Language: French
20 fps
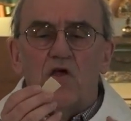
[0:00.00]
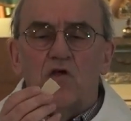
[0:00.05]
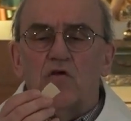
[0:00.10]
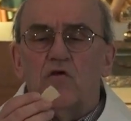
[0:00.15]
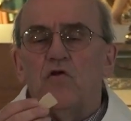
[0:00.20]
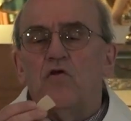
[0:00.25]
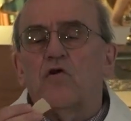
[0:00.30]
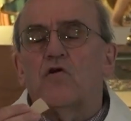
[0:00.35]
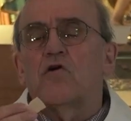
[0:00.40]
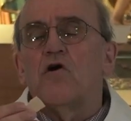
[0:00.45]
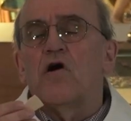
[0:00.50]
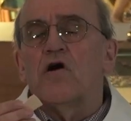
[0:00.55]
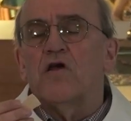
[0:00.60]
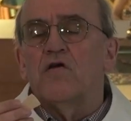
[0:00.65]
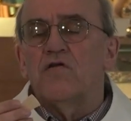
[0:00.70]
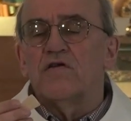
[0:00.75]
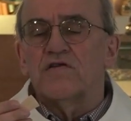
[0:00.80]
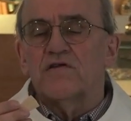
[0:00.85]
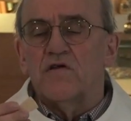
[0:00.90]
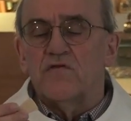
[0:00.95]
Que le corps
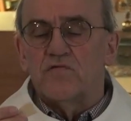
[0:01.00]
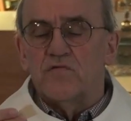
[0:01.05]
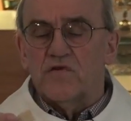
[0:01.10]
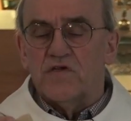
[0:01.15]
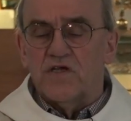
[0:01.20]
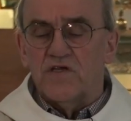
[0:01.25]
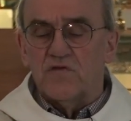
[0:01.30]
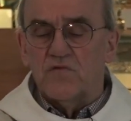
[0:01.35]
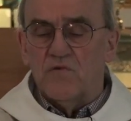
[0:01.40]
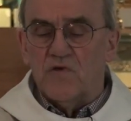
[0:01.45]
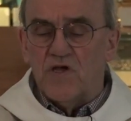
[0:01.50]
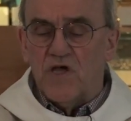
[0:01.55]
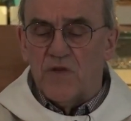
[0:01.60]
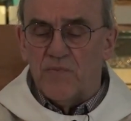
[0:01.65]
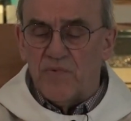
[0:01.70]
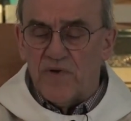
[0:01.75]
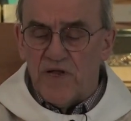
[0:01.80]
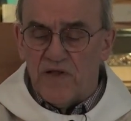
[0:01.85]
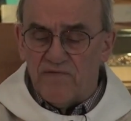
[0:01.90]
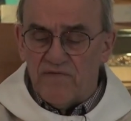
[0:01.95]
et le sang du Christ nous
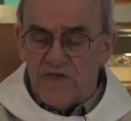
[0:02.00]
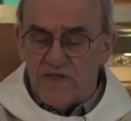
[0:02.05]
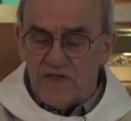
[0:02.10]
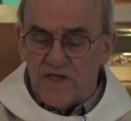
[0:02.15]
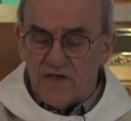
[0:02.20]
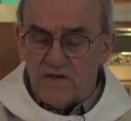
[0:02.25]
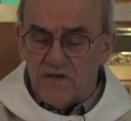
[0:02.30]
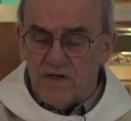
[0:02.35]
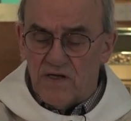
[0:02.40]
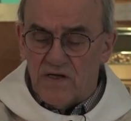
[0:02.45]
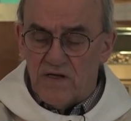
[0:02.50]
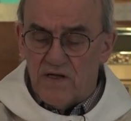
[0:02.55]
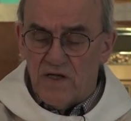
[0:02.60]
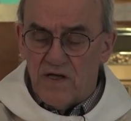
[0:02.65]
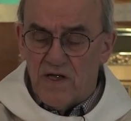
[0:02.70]
gardent pour la vie éternelle.